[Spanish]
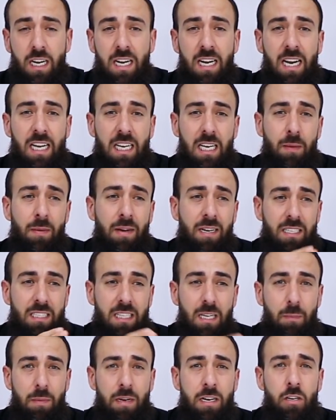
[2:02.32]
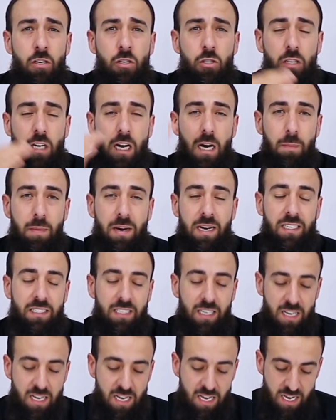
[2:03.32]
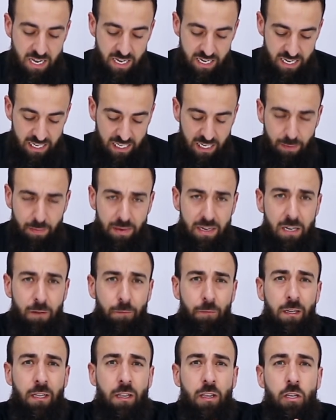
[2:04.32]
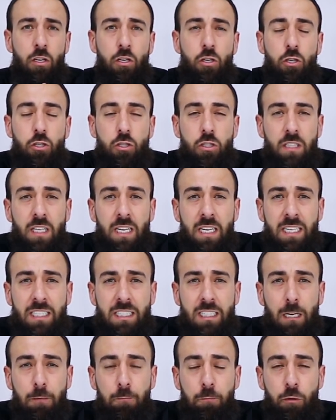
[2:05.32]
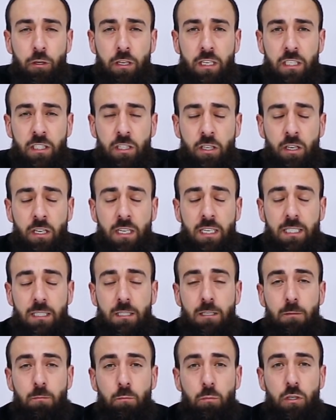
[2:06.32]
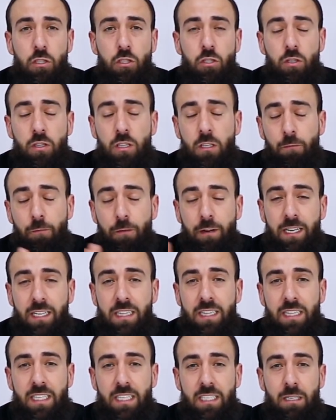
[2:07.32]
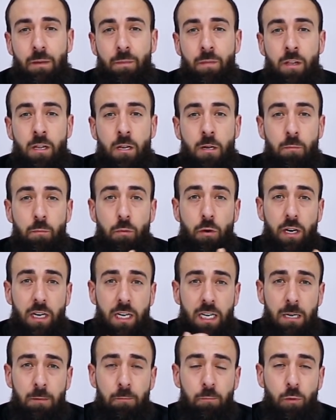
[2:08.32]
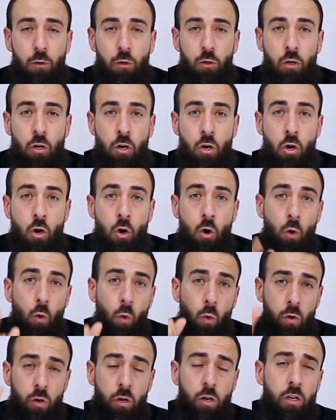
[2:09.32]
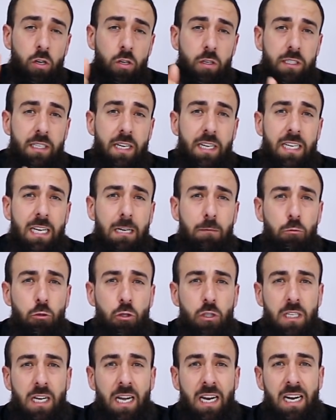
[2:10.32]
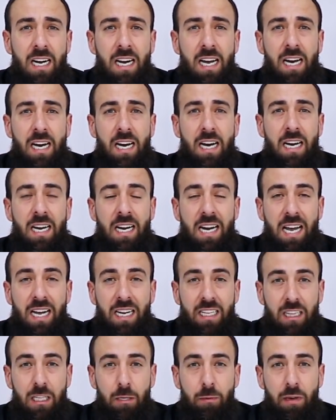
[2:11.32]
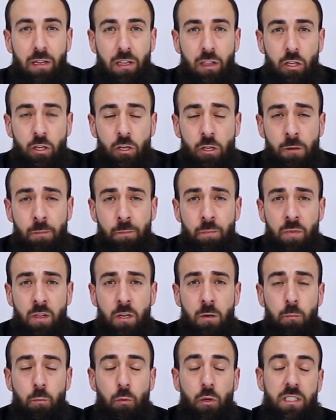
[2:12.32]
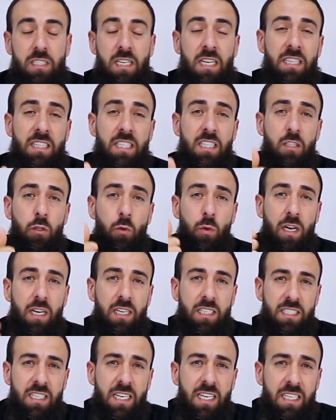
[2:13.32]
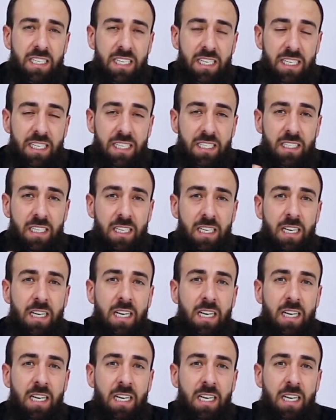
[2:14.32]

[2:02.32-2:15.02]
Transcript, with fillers: en la que vas de menos a más. ¿Y qué beneficios tienen estas progresiones? Pues son diferentes. Por ejemplo, uno sería buscar la, activación pues antes de unas series,